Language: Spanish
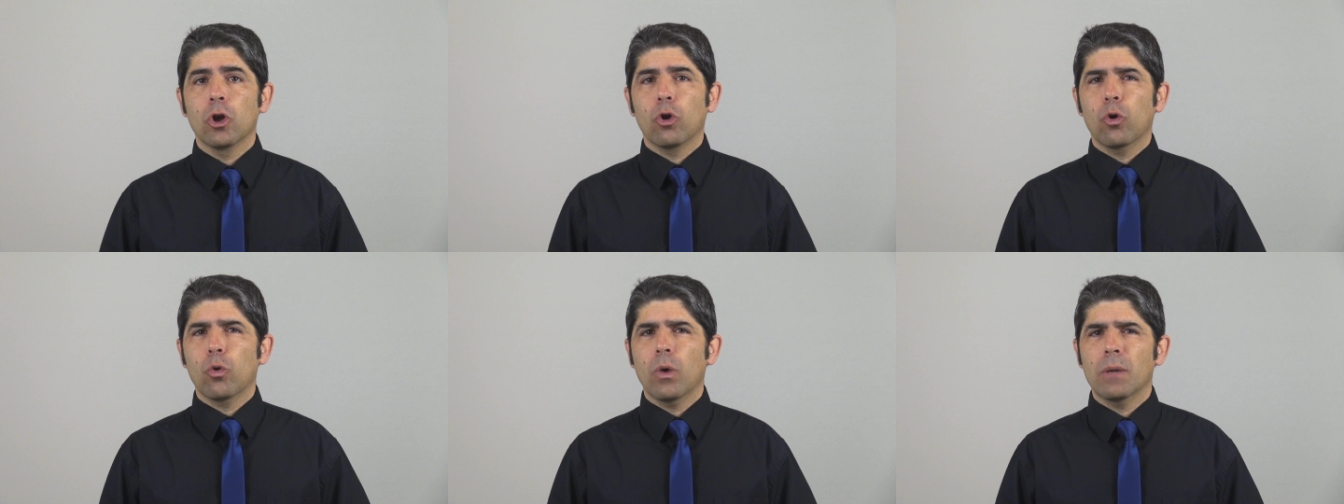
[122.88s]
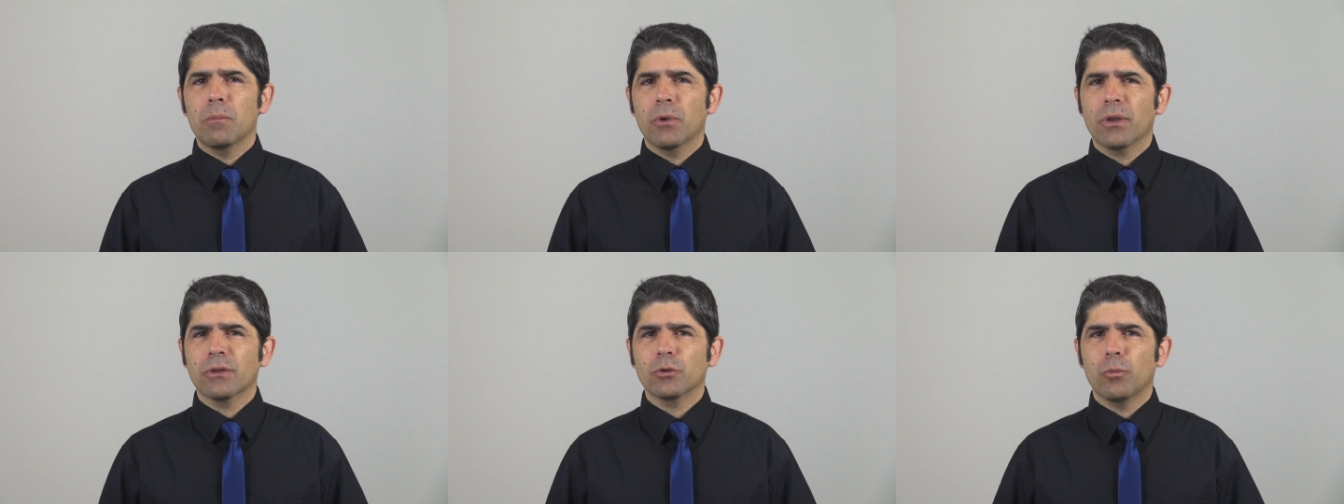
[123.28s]
lo cual
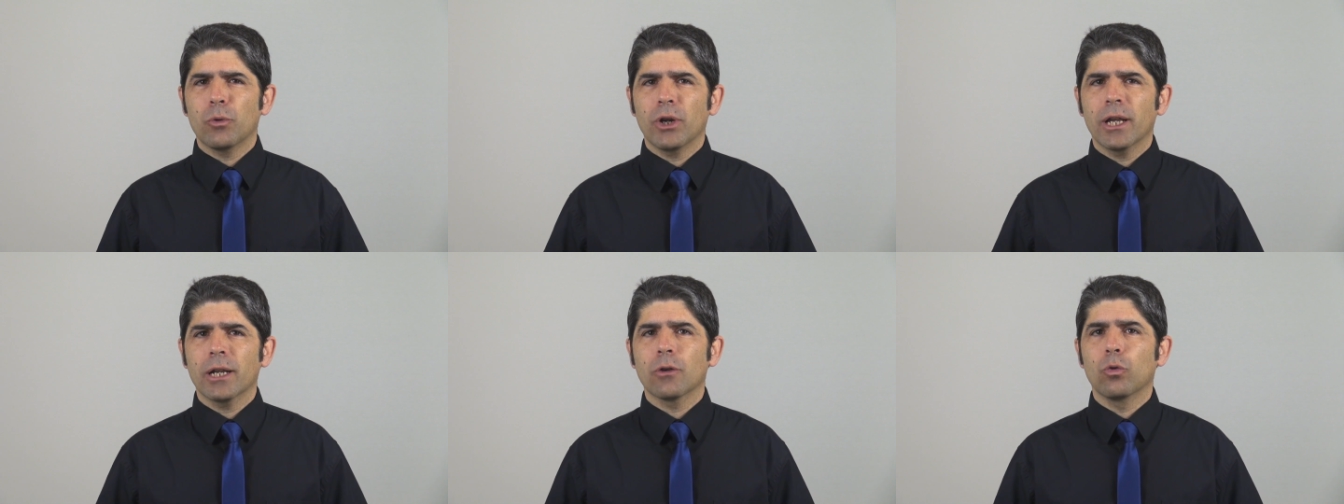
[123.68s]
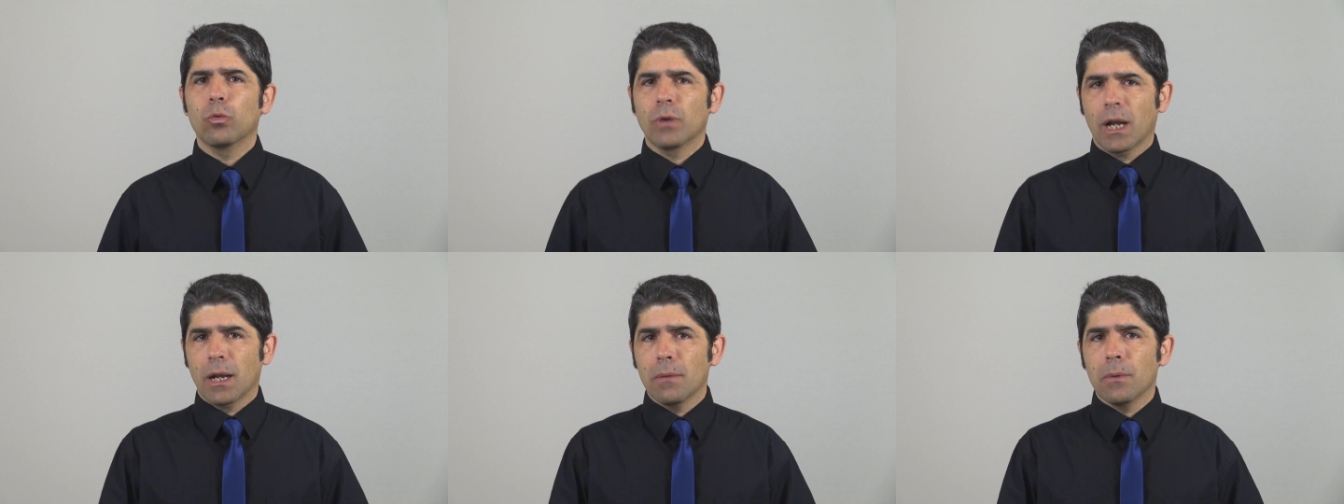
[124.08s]
puede suponer
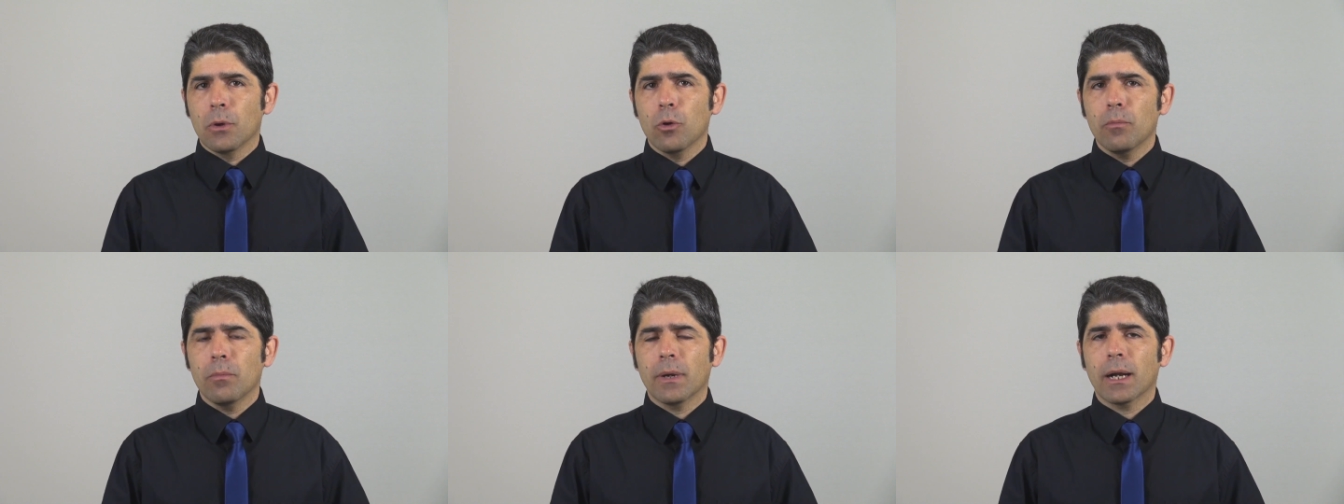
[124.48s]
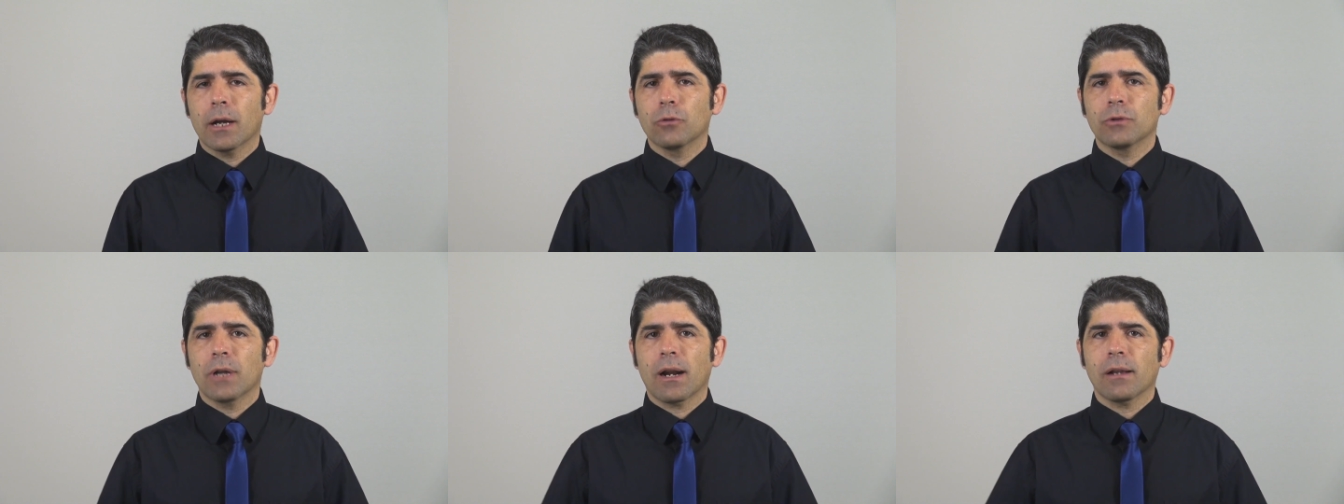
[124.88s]
un alivio para
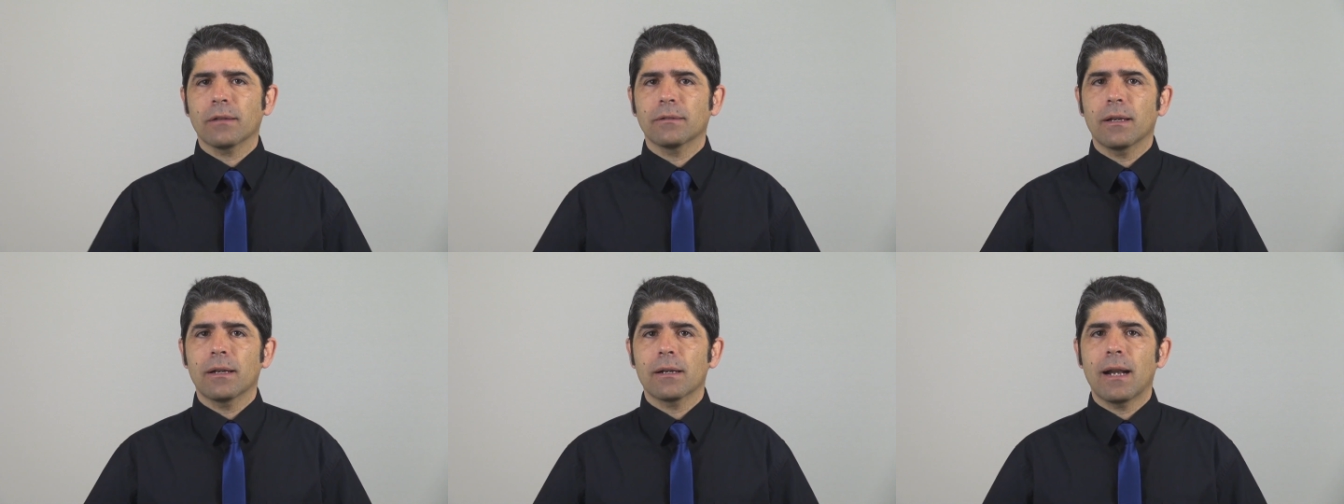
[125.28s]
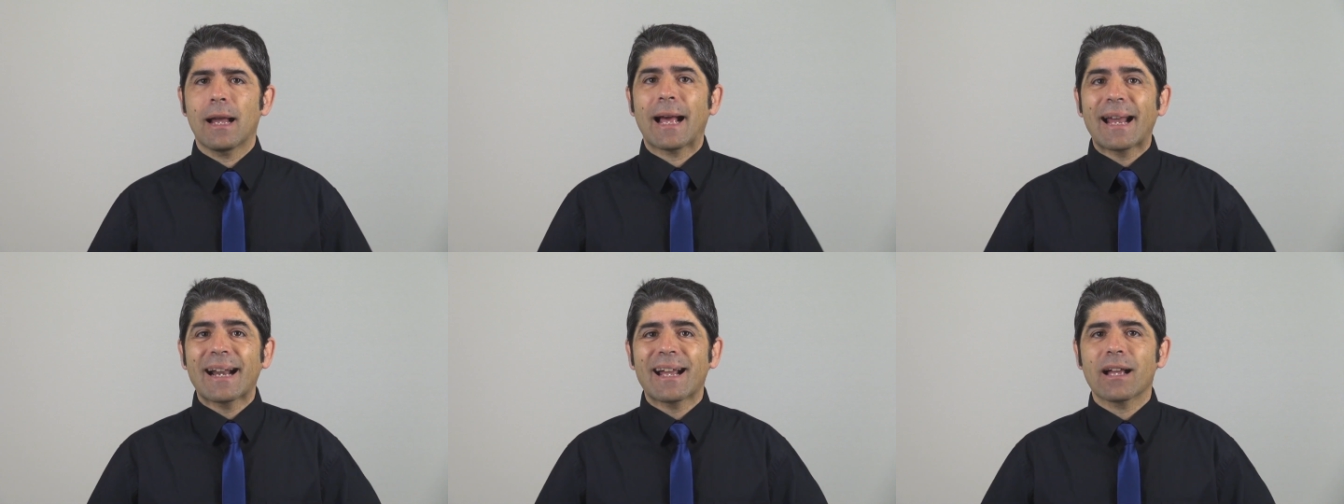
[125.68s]
contrarrestar
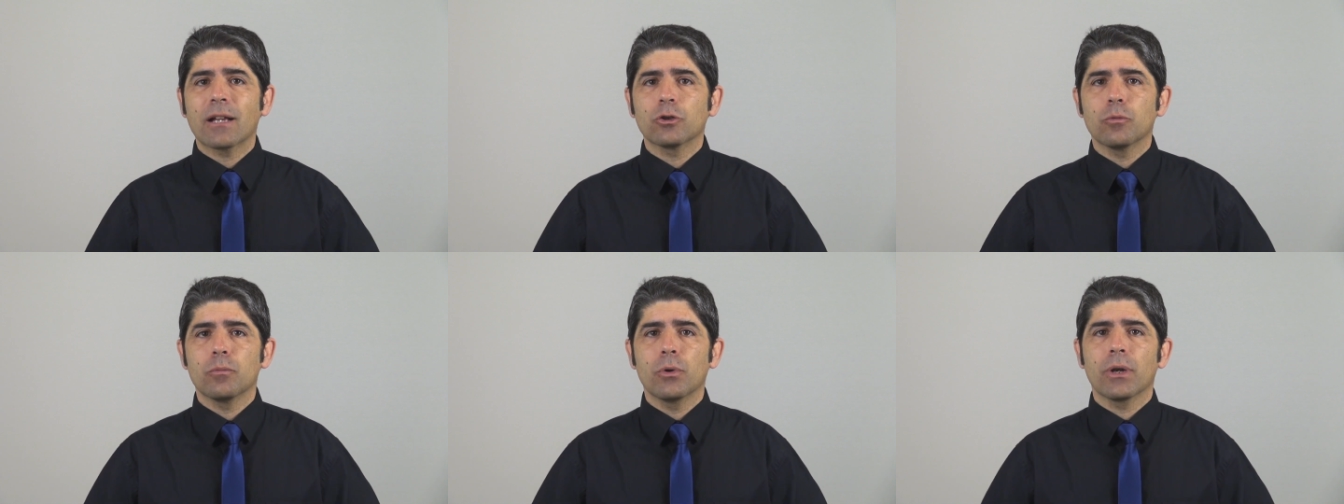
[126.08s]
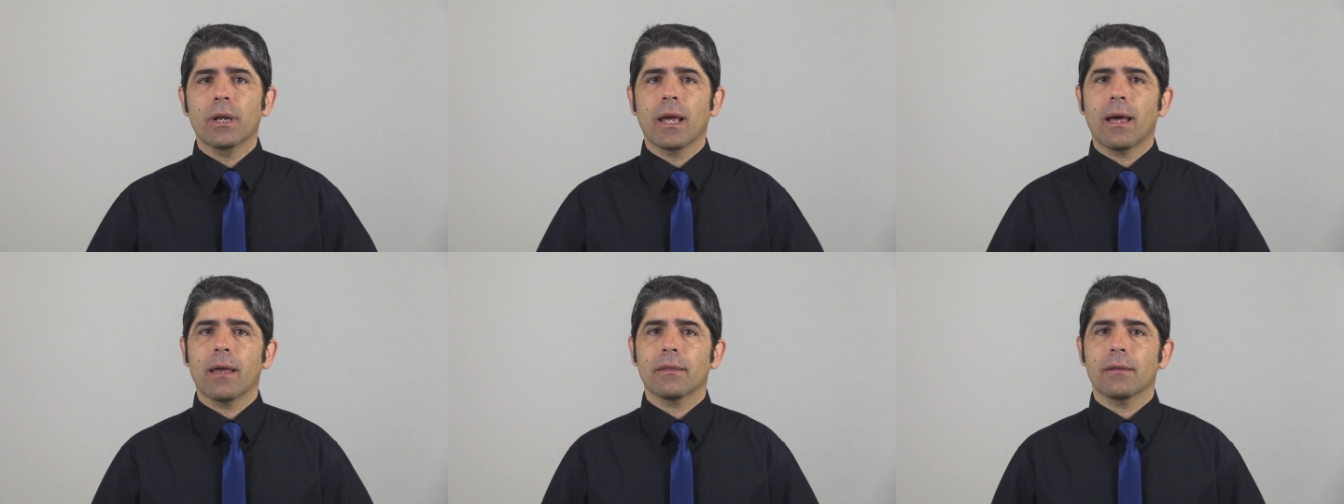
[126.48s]
la carga que
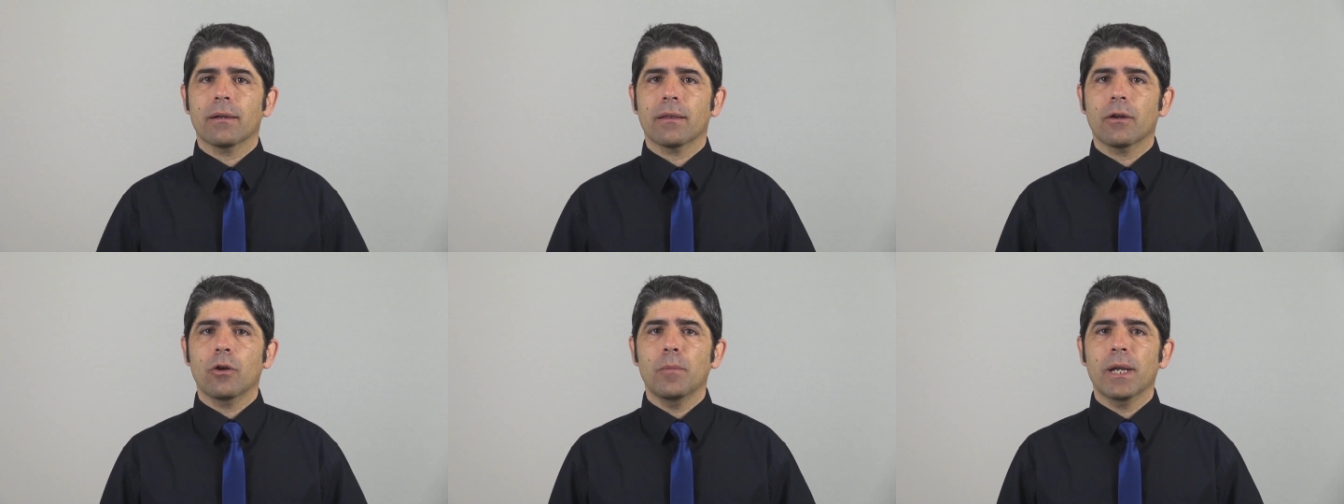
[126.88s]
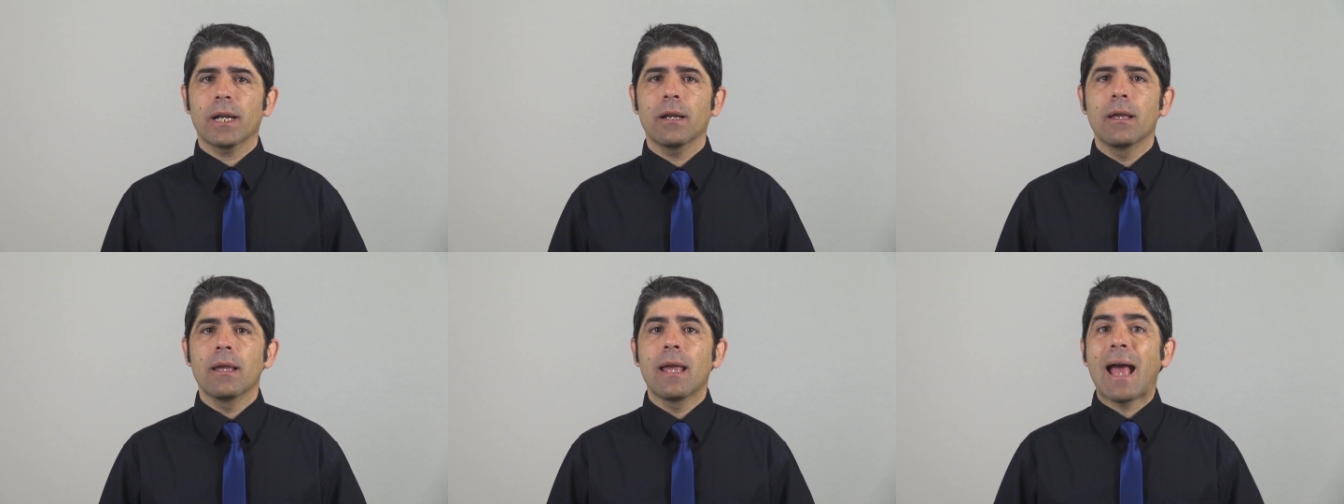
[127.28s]
supone hacer de comer,